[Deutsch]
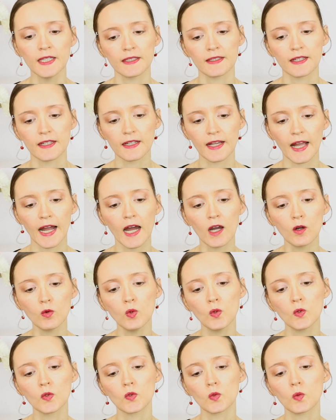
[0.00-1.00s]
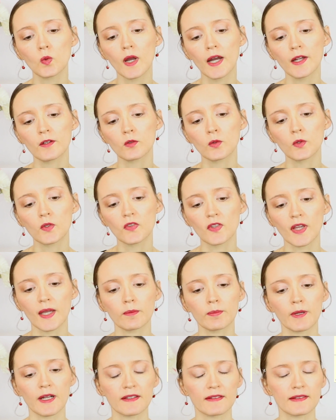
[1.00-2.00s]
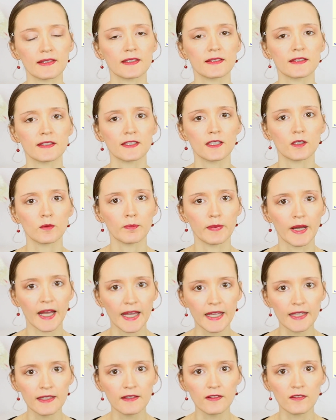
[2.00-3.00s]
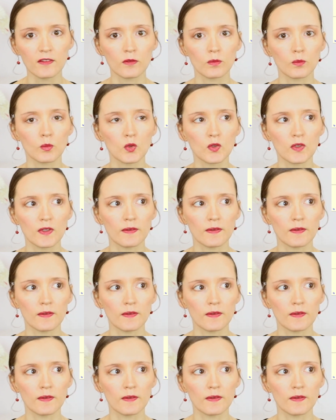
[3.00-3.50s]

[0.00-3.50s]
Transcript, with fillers: Denn Rahu und Uranus repräsentieren beides,